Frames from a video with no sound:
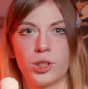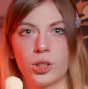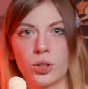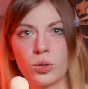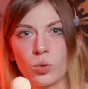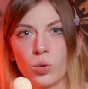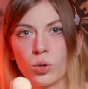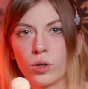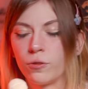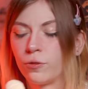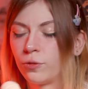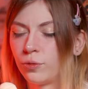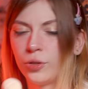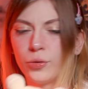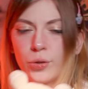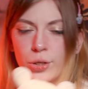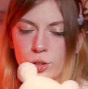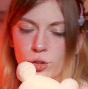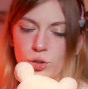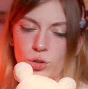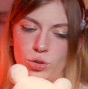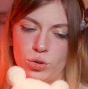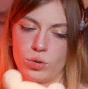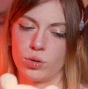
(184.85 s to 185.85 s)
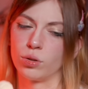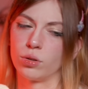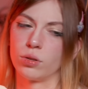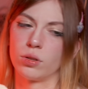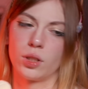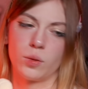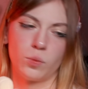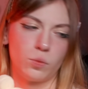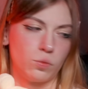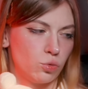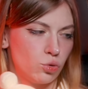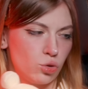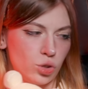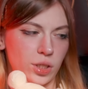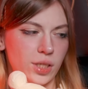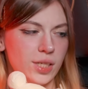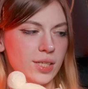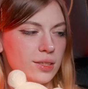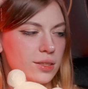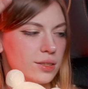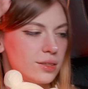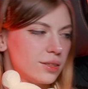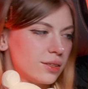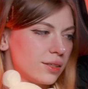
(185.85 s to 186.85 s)
тиктоков. Неважно, что там уже
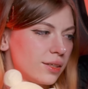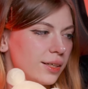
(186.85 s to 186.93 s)
есть